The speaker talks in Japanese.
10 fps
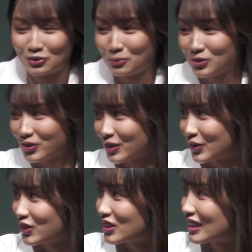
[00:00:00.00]
のぶとい
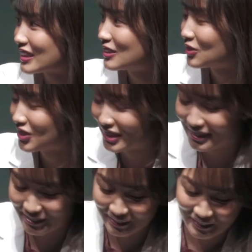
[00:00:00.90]
声を出せるって
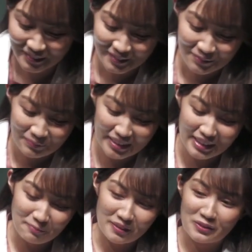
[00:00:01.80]
いうい
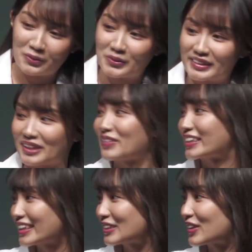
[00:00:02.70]
ややっぱり興奮しちゃいま
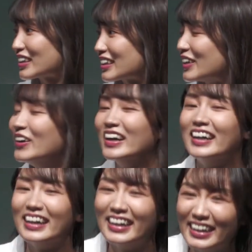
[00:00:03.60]
すねそのあたり
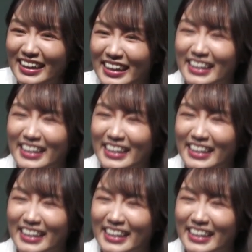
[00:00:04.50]
は